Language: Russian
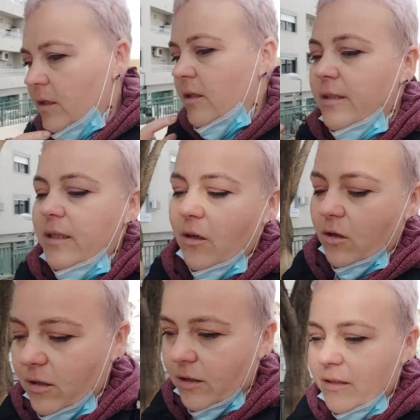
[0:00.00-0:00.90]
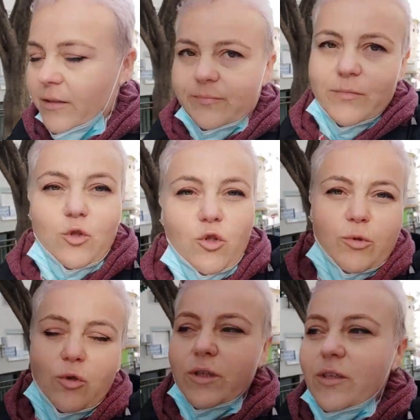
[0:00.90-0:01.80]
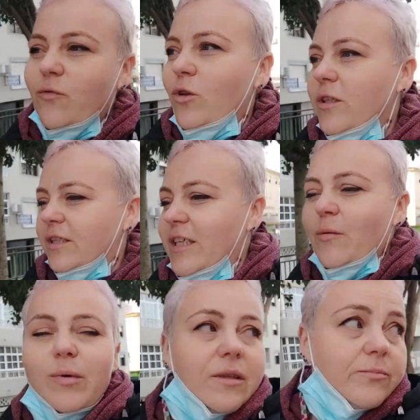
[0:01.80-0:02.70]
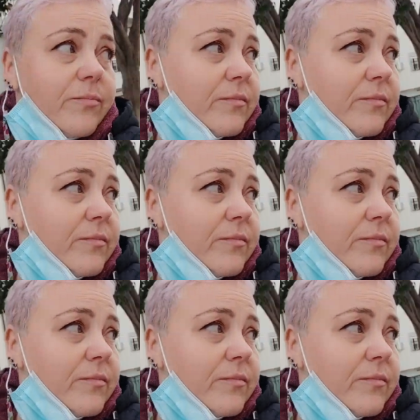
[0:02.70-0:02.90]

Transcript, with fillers: не знаю, как это. Ну, чтобы желтый волос не был.